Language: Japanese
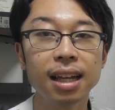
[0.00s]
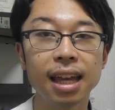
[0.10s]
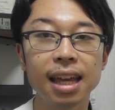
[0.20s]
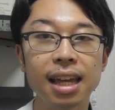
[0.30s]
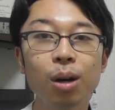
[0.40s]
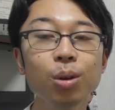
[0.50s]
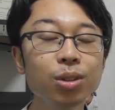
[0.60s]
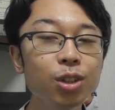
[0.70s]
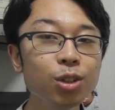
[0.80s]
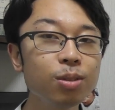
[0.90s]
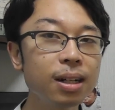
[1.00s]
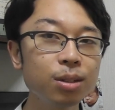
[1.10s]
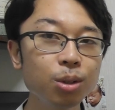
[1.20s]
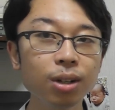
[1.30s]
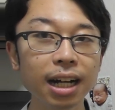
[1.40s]
えー、本当
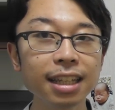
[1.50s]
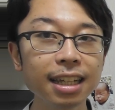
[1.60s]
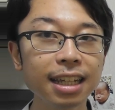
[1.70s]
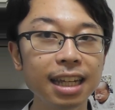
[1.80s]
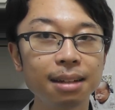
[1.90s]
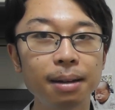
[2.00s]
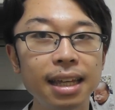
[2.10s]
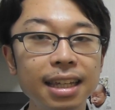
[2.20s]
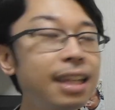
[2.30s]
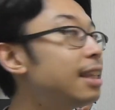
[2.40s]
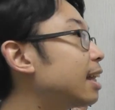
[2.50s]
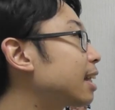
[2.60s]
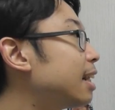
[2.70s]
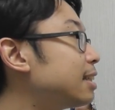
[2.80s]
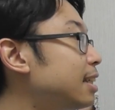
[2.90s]
は動かなければいけない
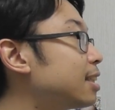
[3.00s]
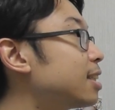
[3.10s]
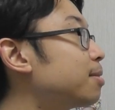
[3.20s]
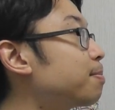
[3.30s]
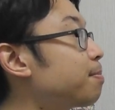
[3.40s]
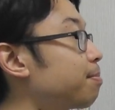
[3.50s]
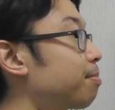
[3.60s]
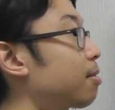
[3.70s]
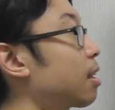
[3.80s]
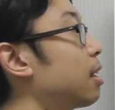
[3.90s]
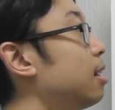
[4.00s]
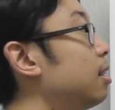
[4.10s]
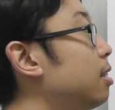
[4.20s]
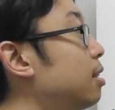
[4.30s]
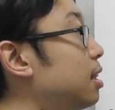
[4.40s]
関節、
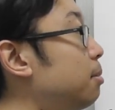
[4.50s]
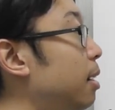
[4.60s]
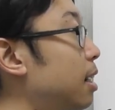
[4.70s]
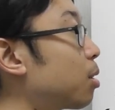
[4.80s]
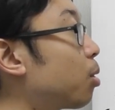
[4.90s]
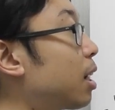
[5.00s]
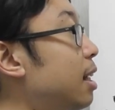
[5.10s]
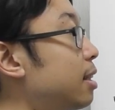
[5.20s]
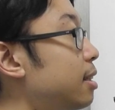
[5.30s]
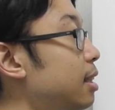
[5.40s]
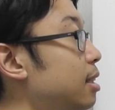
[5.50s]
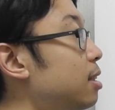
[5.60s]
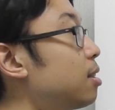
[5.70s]
つまり股関節、